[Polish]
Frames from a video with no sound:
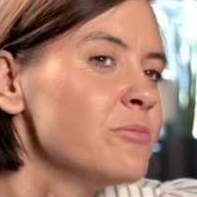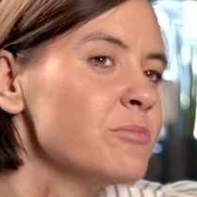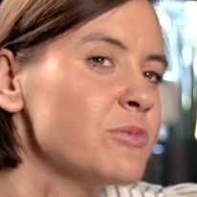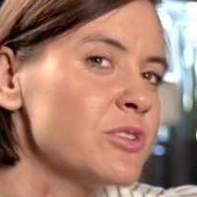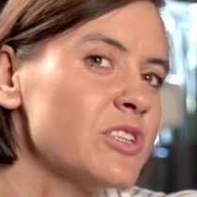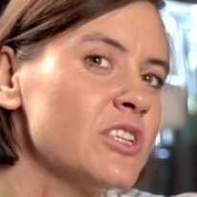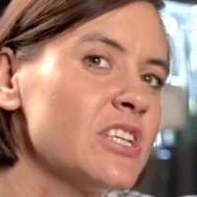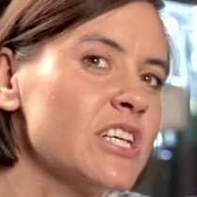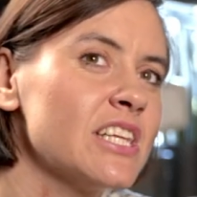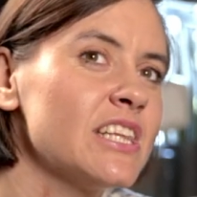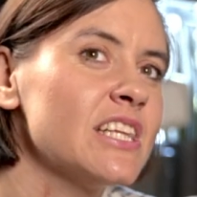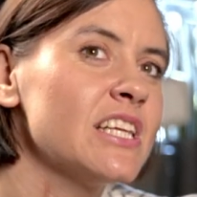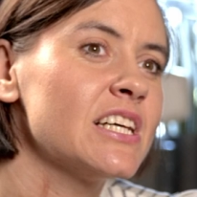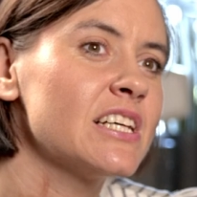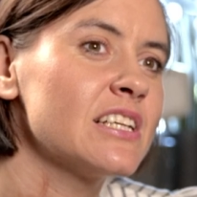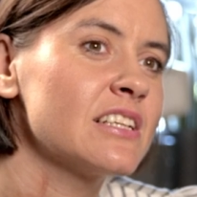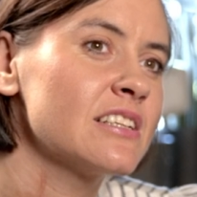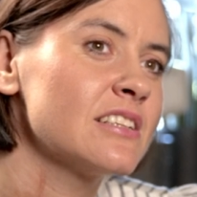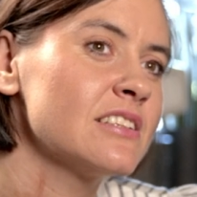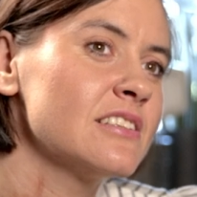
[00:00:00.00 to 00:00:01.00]
Bo to
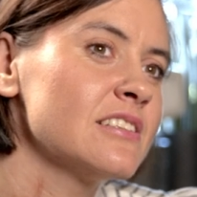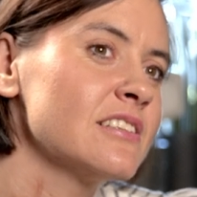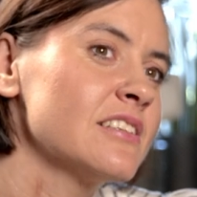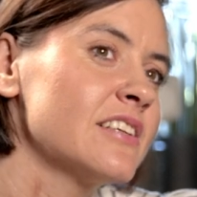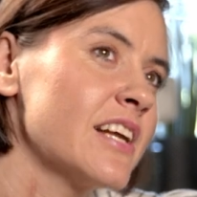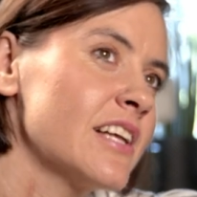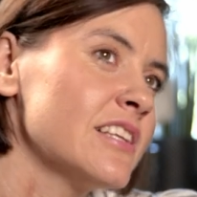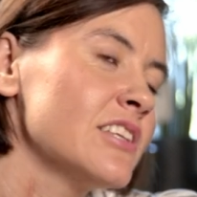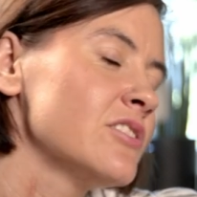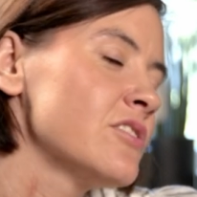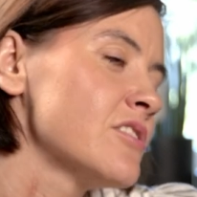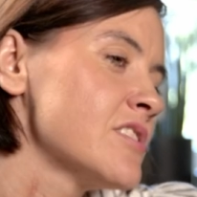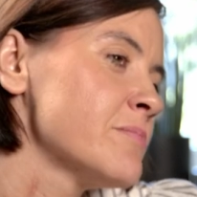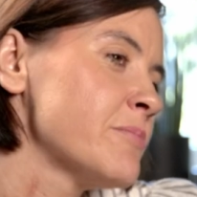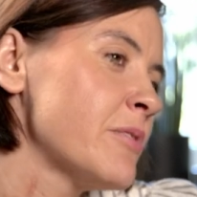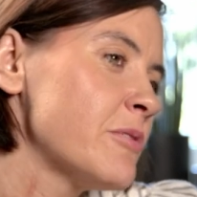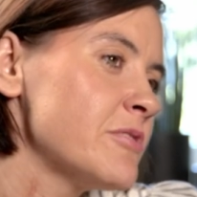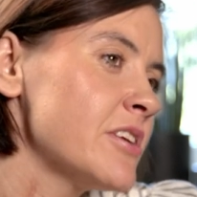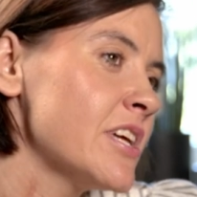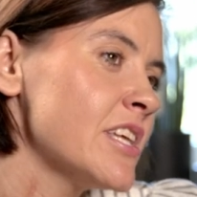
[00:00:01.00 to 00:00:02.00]
jednak e, kredyt to
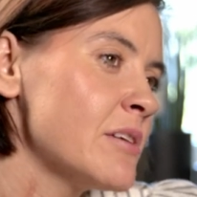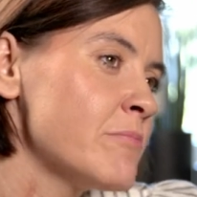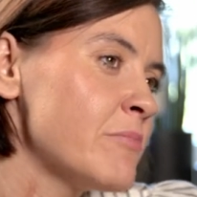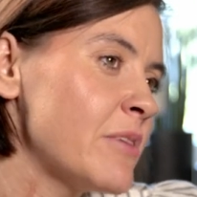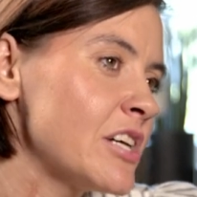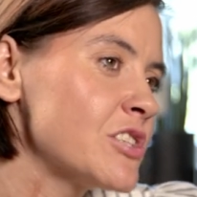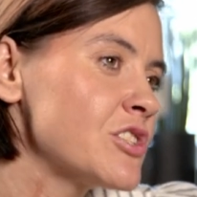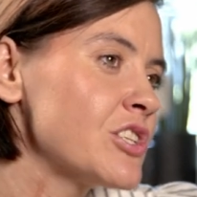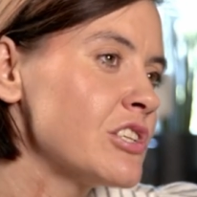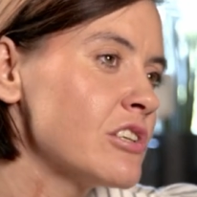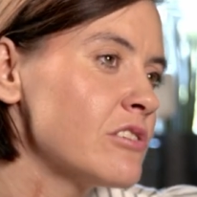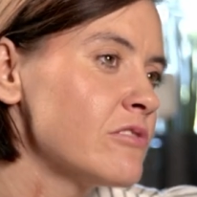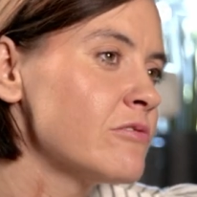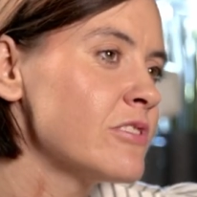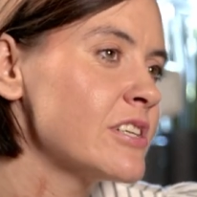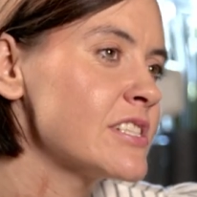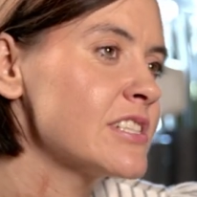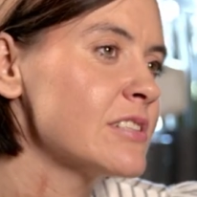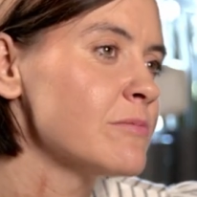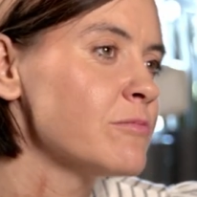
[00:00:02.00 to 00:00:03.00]
spełnienie marzeń o
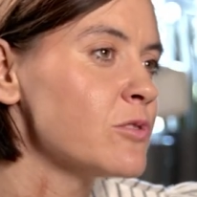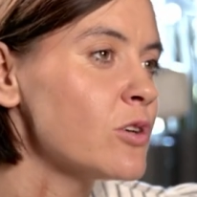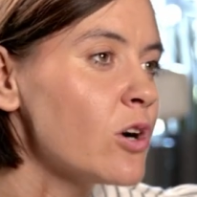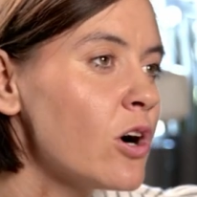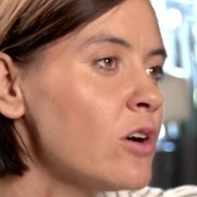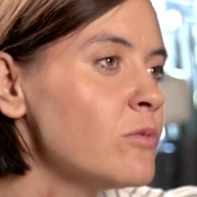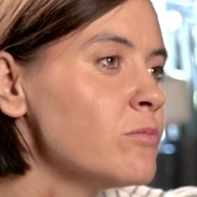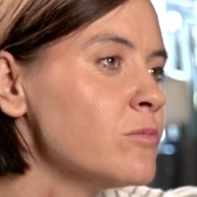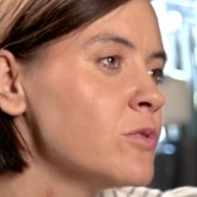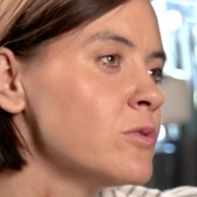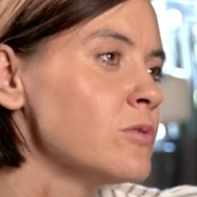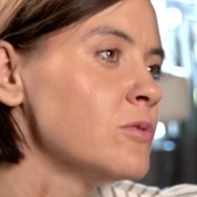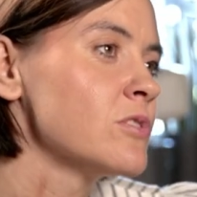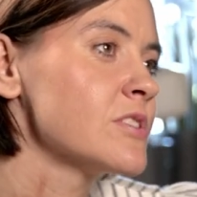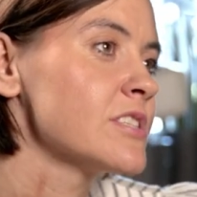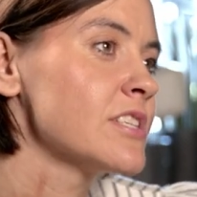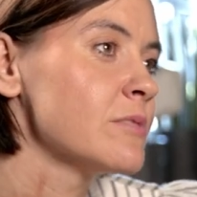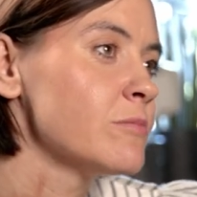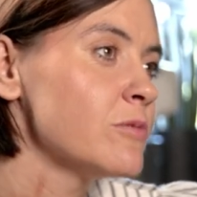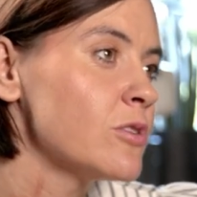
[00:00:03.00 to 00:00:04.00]
własnym domu,
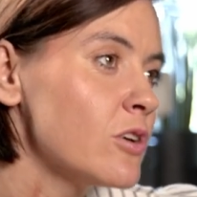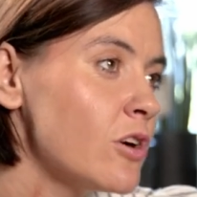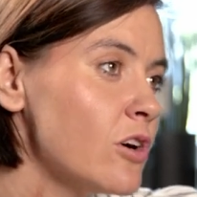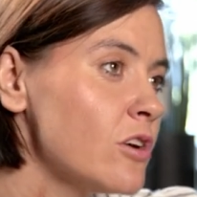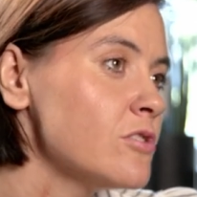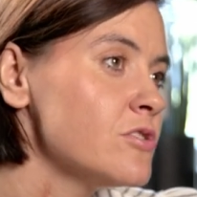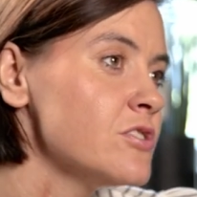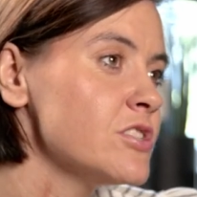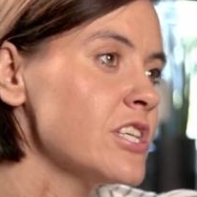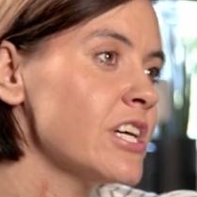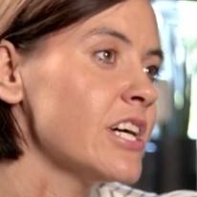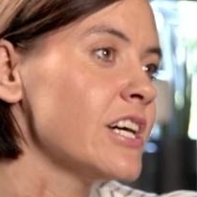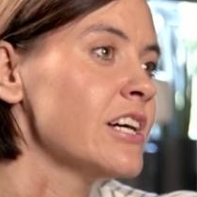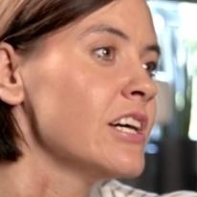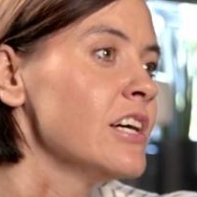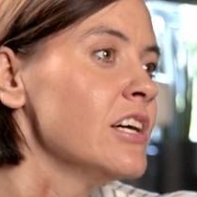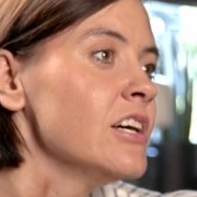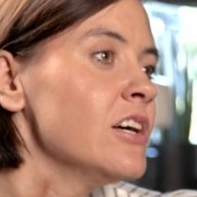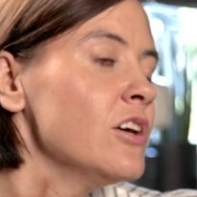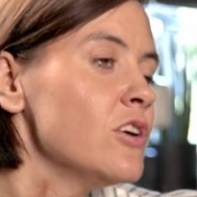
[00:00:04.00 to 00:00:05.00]
o samochodzie,
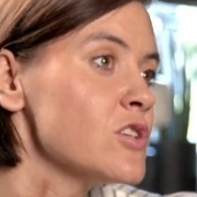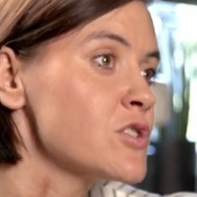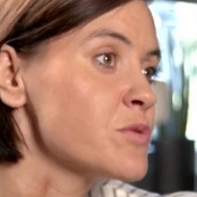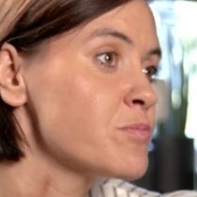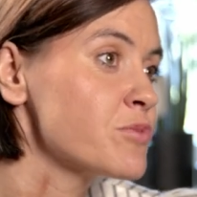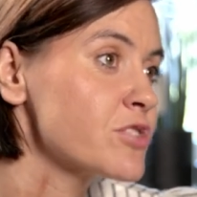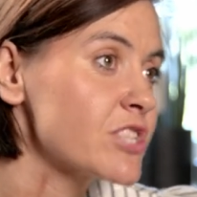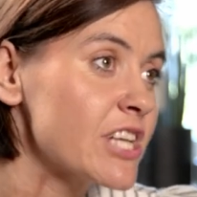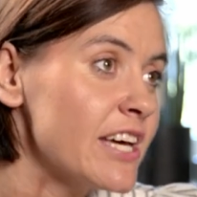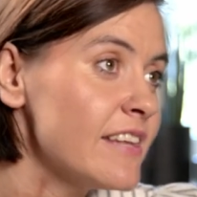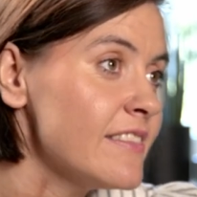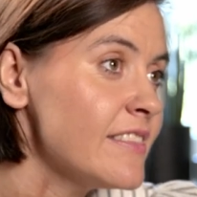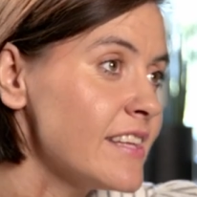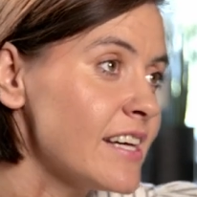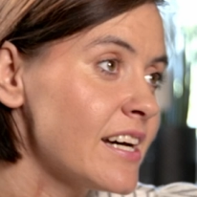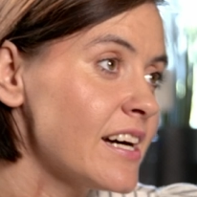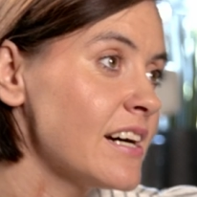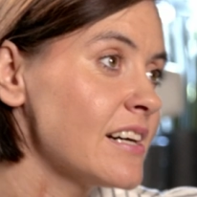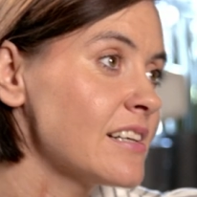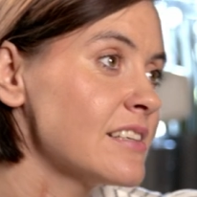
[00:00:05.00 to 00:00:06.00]
o
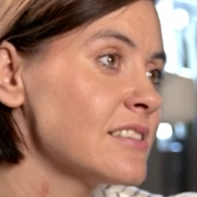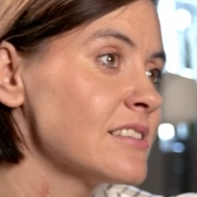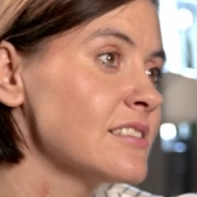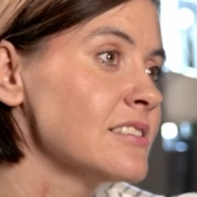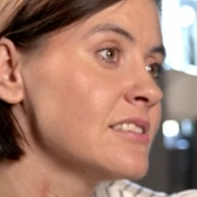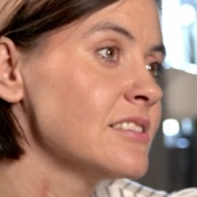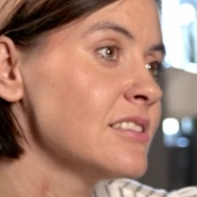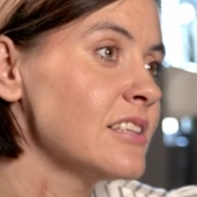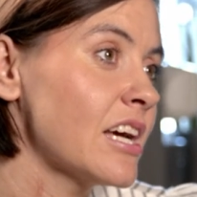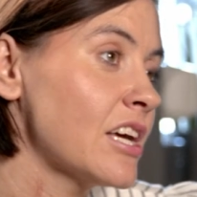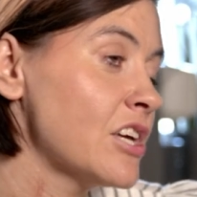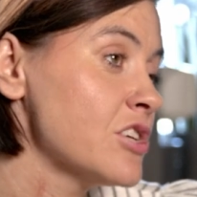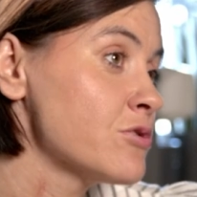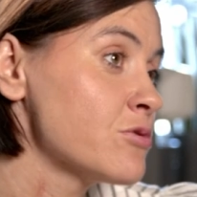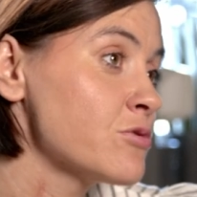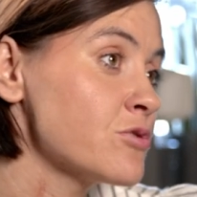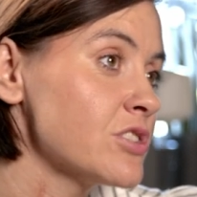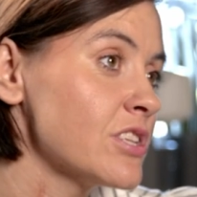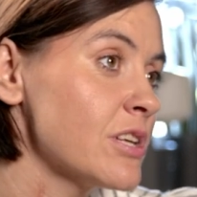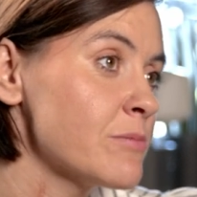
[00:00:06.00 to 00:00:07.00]
sprzętach, e, jakichś
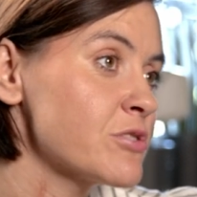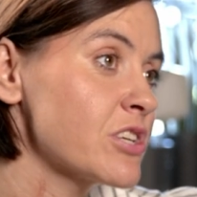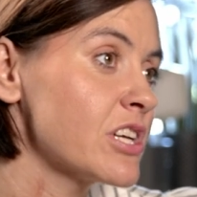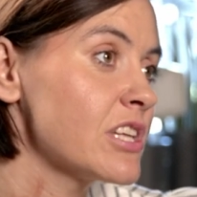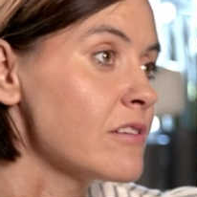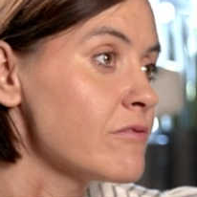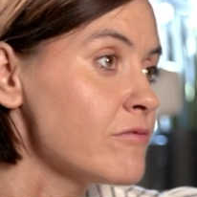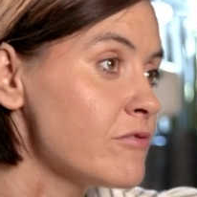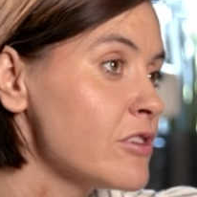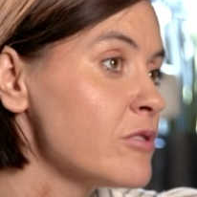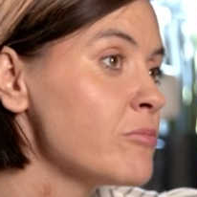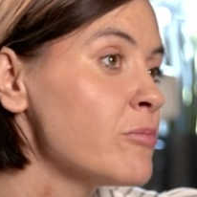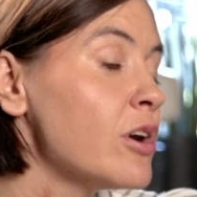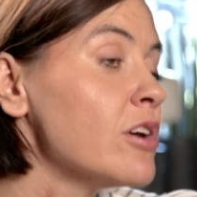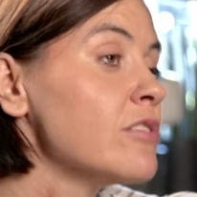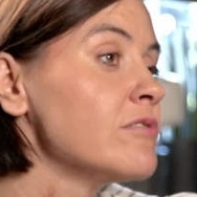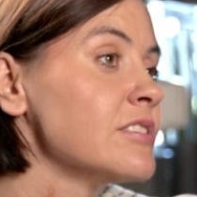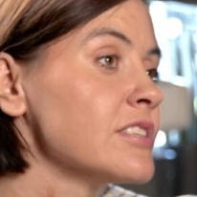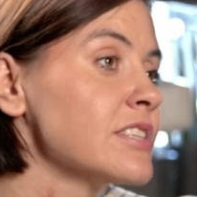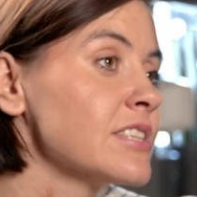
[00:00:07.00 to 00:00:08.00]
różnych na przykład wiem,
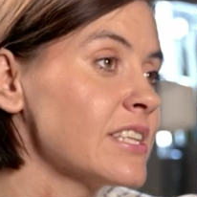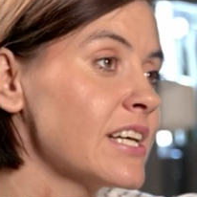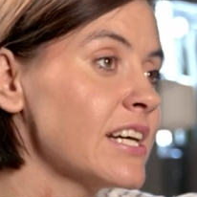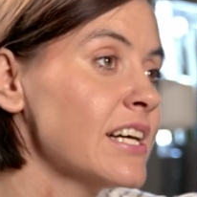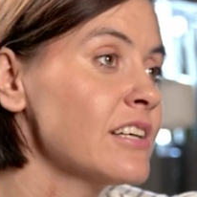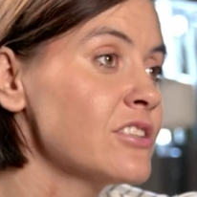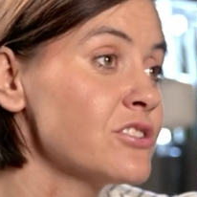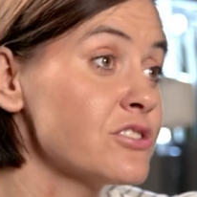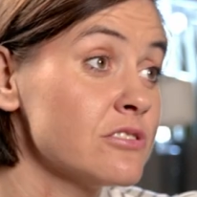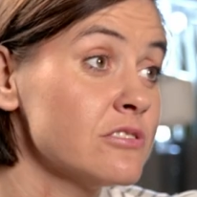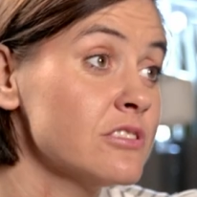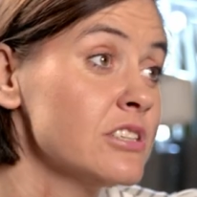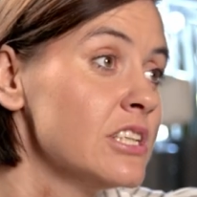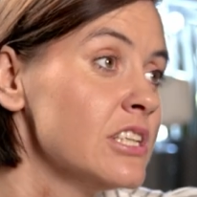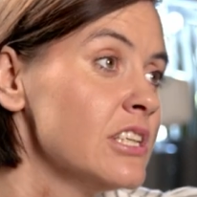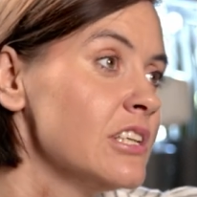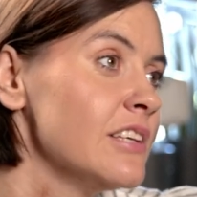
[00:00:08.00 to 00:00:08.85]
filmowych, tak? Czy no